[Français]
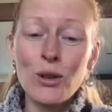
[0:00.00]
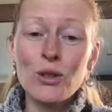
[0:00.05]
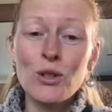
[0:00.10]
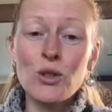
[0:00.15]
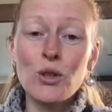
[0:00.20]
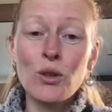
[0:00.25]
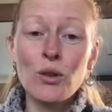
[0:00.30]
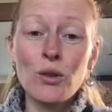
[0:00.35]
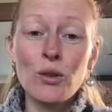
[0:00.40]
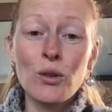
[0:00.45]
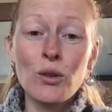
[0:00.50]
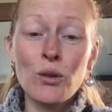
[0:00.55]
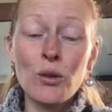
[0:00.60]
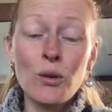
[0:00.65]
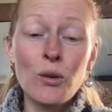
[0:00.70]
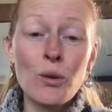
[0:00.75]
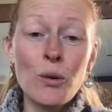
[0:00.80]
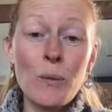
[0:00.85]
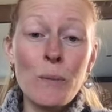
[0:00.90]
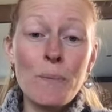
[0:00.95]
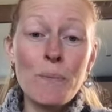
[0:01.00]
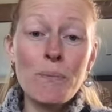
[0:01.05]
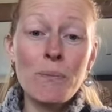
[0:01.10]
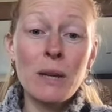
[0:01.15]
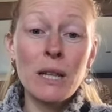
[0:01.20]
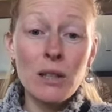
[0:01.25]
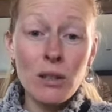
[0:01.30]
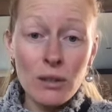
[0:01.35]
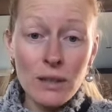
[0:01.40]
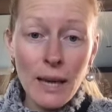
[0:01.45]
je ne
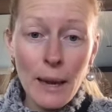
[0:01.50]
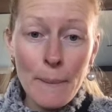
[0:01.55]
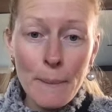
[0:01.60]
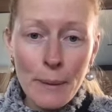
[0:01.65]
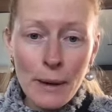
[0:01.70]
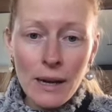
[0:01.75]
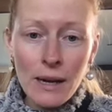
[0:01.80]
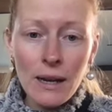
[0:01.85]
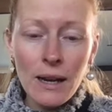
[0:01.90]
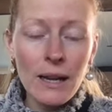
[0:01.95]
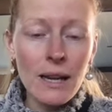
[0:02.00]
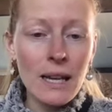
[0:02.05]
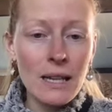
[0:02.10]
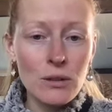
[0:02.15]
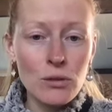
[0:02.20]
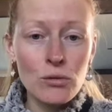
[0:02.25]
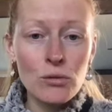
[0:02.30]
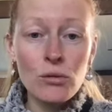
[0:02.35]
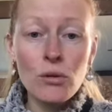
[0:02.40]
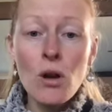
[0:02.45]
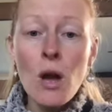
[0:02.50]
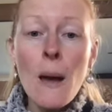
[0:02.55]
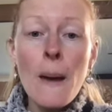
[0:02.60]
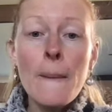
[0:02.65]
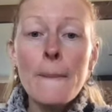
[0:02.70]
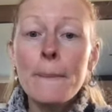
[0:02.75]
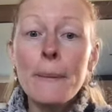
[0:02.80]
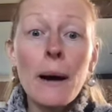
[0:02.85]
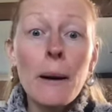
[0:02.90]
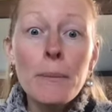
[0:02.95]
m'étendrai pas là-dessus
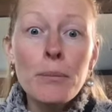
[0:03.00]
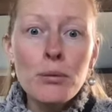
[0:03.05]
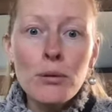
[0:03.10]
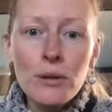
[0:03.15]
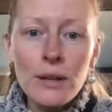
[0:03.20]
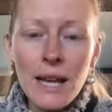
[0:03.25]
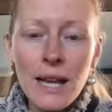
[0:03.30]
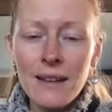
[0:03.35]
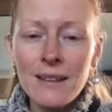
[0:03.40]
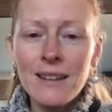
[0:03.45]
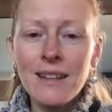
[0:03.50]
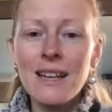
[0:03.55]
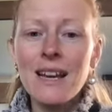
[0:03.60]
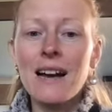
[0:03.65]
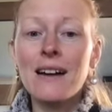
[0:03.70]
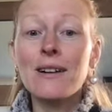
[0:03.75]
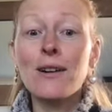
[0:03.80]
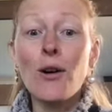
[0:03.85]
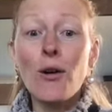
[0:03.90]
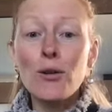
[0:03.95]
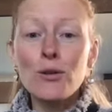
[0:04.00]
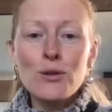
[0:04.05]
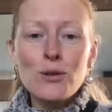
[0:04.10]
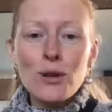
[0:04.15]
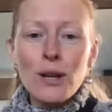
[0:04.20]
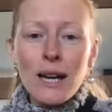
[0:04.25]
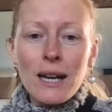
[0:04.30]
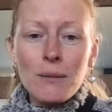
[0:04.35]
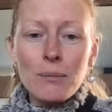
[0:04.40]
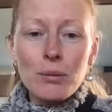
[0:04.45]
pas pour garder un grand
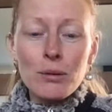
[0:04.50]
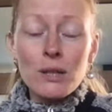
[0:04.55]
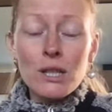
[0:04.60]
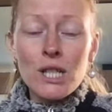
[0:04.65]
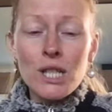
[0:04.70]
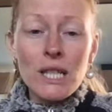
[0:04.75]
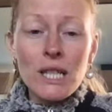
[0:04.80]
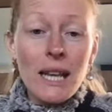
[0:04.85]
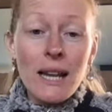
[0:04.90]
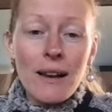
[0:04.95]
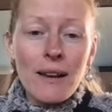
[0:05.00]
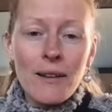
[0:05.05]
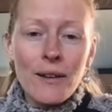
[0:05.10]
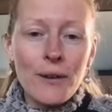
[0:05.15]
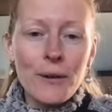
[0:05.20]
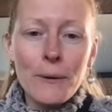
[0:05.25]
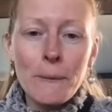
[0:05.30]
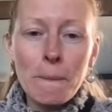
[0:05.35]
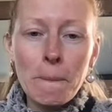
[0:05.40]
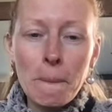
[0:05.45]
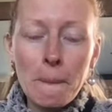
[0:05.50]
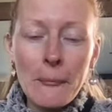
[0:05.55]
secret de Polichinelle, euh,